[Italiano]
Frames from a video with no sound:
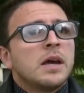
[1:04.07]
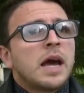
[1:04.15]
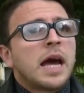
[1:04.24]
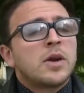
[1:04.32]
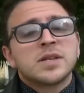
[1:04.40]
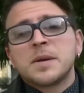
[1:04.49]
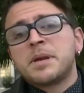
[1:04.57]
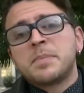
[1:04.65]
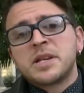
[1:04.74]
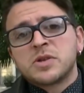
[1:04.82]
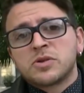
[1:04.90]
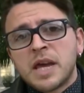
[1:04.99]
Hanno sempre
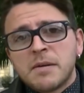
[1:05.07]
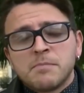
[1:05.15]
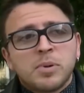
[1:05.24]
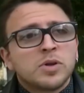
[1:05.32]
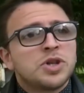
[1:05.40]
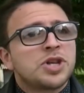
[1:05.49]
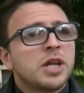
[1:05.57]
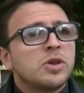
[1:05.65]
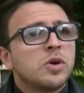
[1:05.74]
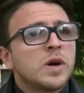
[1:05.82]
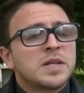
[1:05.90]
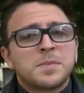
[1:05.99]
preso tempo
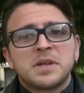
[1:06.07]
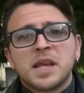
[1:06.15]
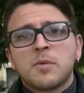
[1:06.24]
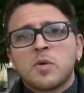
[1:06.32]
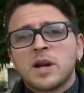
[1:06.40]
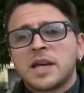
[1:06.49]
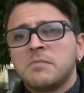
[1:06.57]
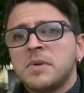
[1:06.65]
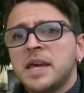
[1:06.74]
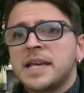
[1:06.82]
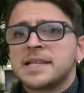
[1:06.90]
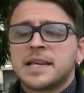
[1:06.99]
dicendo aspettiamo qualche
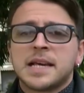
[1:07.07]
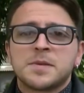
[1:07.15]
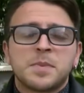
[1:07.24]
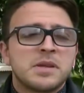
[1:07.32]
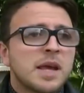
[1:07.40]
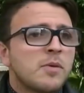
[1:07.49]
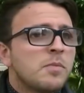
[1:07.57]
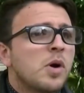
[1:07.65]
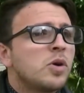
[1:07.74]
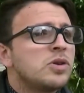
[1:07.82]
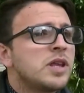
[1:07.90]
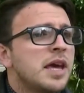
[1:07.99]
mese, aspettiamo un
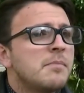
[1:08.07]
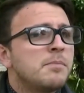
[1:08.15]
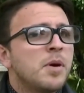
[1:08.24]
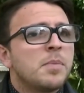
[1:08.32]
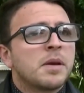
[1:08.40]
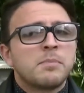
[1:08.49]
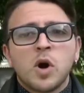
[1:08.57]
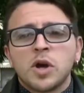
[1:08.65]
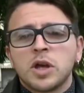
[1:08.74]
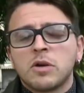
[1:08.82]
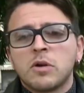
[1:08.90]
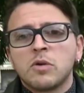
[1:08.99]
poco di tempo per
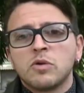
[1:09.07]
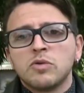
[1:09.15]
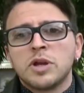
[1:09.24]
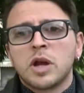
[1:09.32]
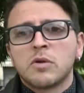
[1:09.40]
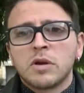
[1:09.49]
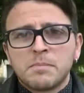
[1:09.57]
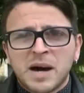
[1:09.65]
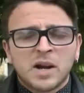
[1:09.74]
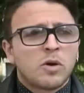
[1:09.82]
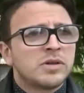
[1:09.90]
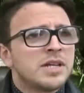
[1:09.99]
poi concludere con il
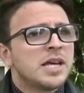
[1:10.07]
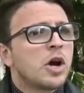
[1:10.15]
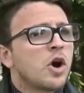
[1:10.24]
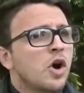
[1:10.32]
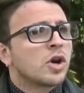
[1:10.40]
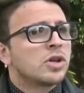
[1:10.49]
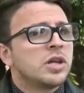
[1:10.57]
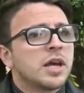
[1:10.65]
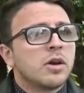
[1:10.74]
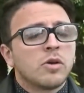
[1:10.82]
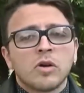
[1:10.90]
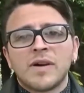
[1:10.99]
parco degli accordi
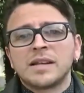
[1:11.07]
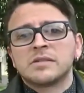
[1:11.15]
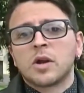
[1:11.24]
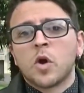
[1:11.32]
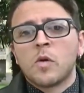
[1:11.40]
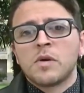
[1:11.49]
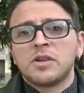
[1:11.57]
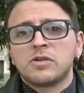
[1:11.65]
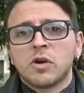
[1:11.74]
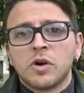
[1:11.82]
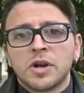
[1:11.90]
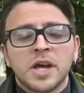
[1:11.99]
che loro vantano come
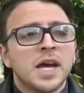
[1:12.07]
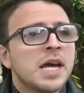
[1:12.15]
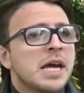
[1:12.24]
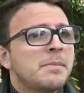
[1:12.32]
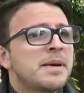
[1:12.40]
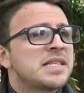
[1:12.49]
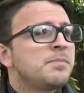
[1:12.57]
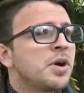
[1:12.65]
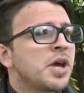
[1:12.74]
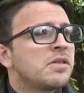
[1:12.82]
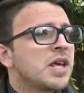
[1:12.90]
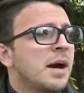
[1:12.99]
vittorie, ma se
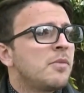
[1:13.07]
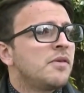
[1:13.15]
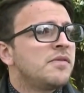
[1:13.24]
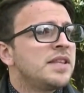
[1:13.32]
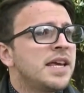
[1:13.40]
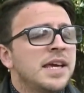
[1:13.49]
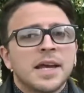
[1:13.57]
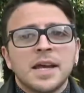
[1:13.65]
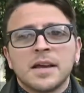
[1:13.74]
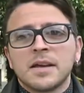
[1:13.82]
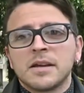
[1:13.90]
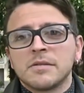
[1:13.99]
poi andiamo a vedere
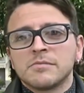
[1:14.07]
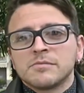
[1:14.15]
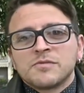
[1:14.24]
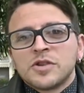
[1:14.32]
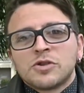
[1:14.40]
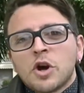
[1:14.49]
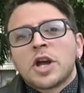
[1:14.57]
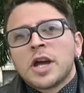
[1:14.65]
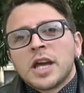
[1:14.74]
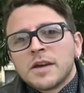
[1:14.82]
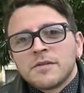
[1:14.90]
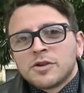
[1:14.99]
eh,
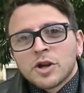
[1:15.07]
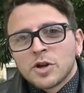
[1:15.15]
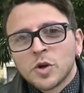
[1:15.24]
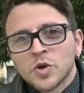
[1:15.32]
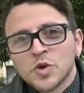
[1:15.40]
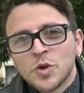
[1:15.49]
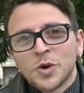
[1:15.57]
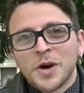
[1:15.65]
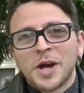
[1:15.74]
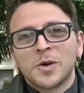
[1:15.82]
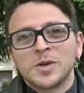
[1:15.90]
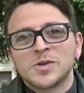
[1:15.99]
vittorie, vittorie non lo sono,
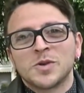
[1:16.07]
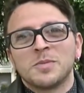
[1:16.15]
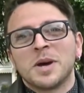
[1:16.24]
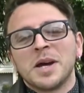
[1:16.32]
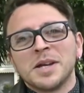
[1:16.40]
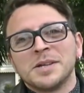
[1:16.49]
ecco insomma.